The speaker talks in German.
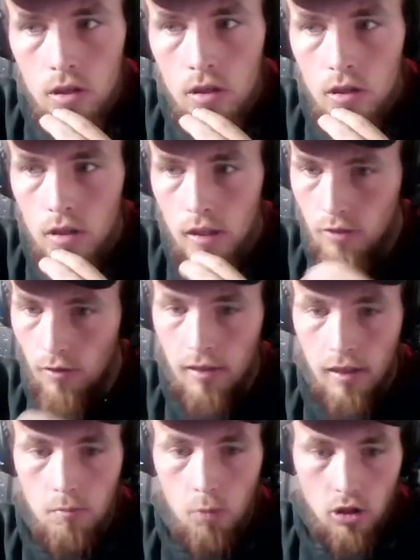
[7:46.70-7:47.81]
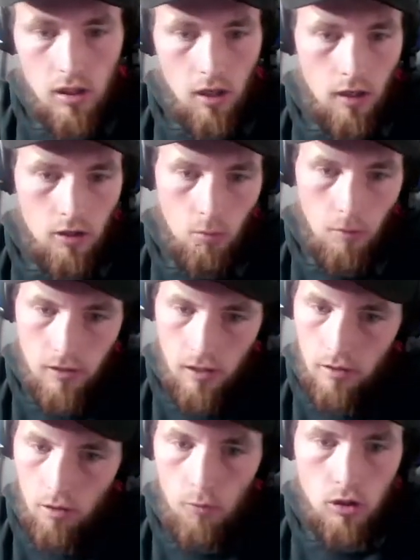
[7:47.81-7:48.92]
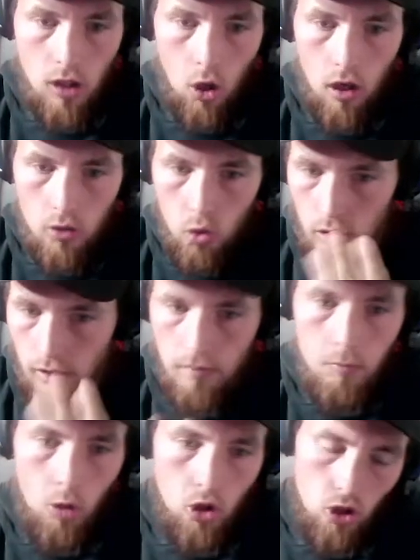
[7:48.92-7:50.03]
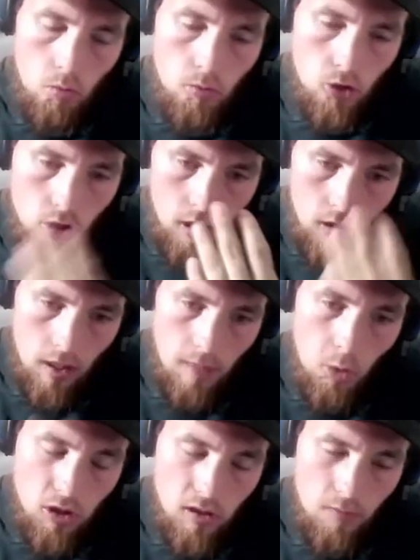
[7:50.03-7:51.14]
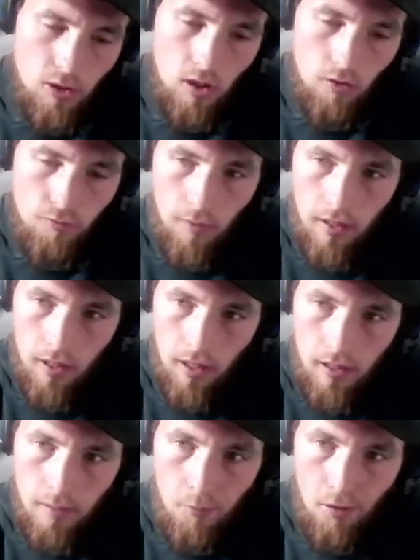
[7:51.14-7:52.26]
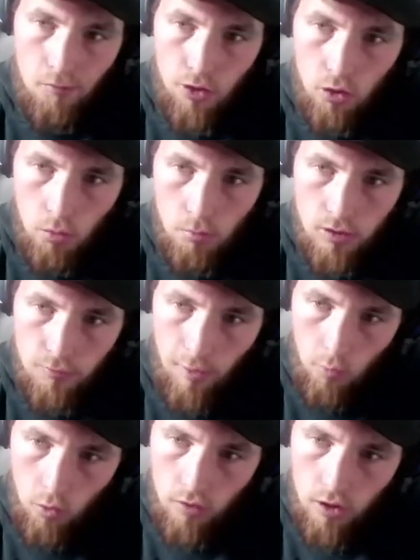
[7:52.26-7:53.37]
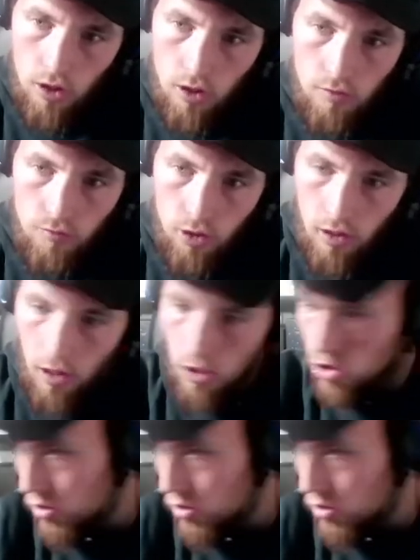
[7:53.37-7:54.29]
Jetzt werden hier die Box-Inhalte nochmal gesagt, können wir uns ja auch angucken. Ich habe die Box auch bestellt. Unboxing wird es auf meinen Kanal geben. Machen wir hier noch ein bisschen Werbung für den Asche.